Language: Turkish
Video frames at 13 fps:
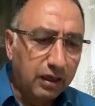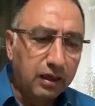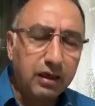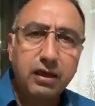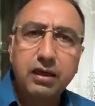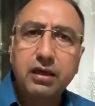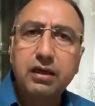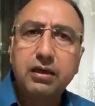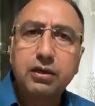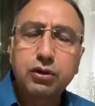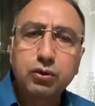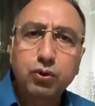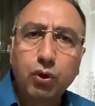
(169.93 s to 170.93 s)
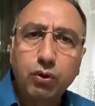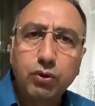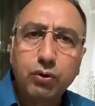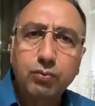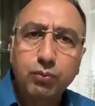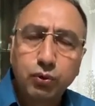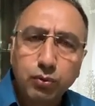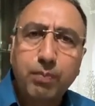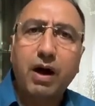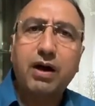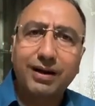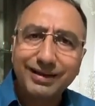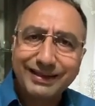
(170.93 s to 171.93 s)
E, do, bunu
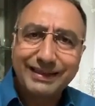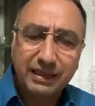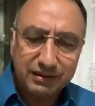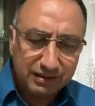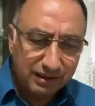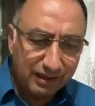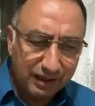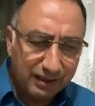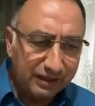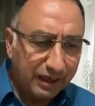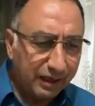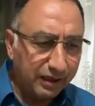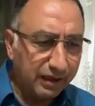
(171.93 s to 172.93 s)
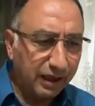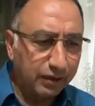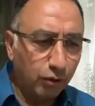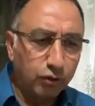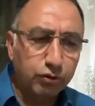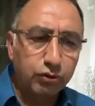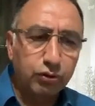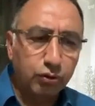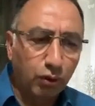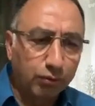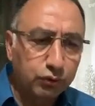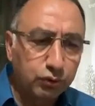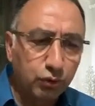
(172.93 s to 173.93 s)
bakanlık yetkilileri de yani o günkü
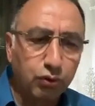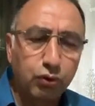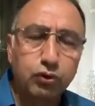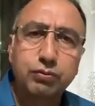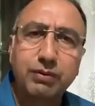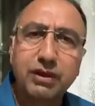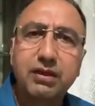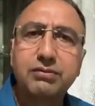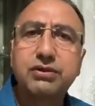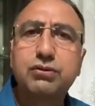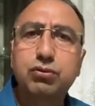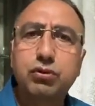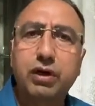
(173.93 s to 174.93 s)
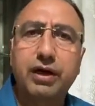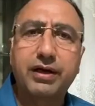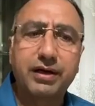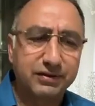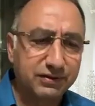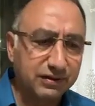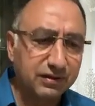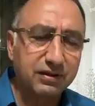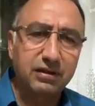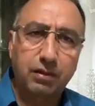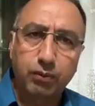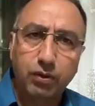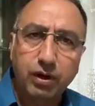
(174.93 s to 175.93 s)
komisyon konuşmalarını biz tutanağa yansıttık
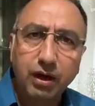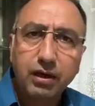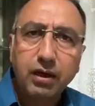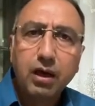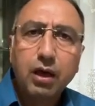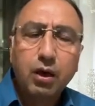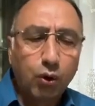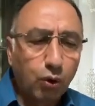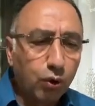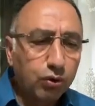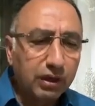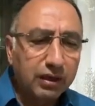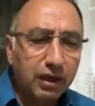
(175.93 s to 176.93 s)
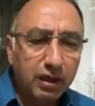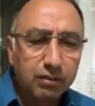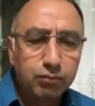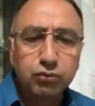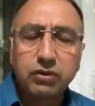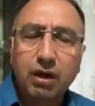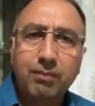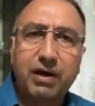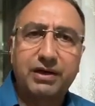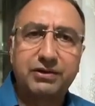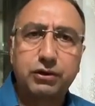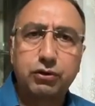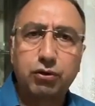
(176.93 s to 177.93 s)
rapora. Orada da bundan
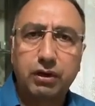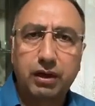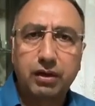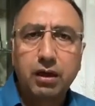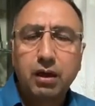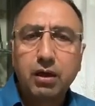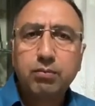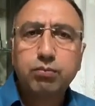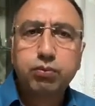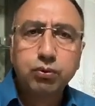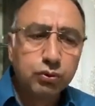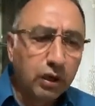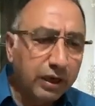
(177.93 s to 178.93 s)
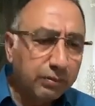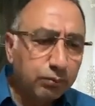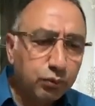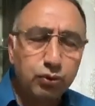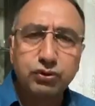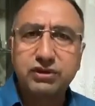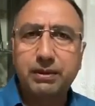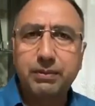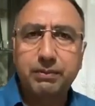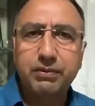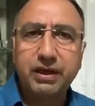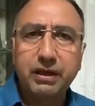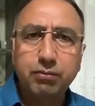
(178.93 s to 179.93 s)
bahsediyorlar. Bunların bütün
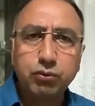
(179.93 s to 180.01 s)
sebebi ne?